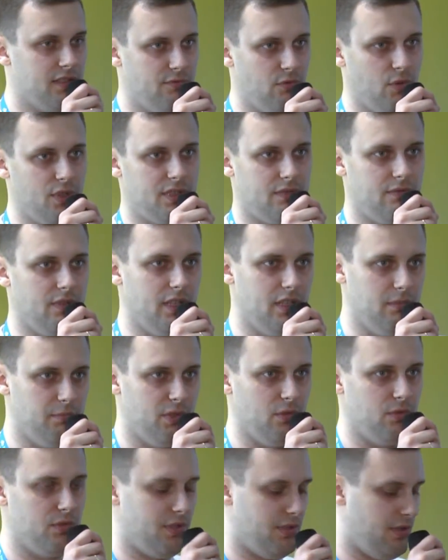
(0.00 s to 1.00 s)
свойство и
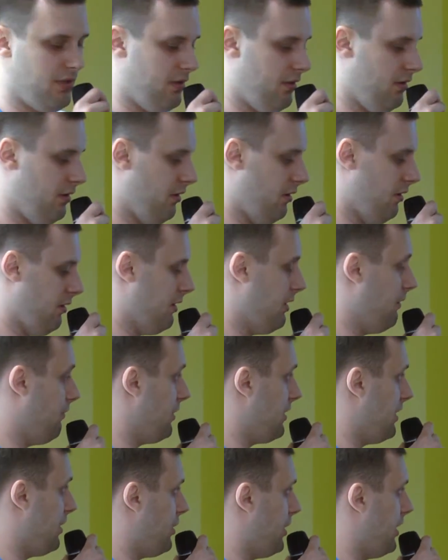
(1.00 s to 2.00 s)
плюс э,
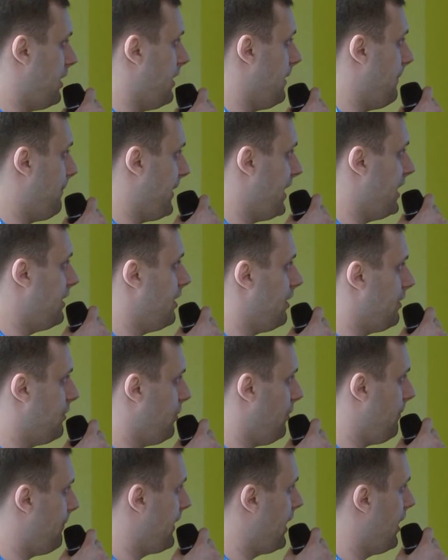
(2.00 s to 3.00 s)
его значение, и не
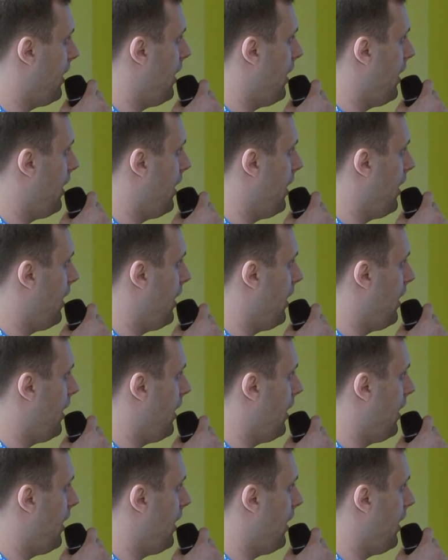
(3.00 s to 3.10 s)
одно.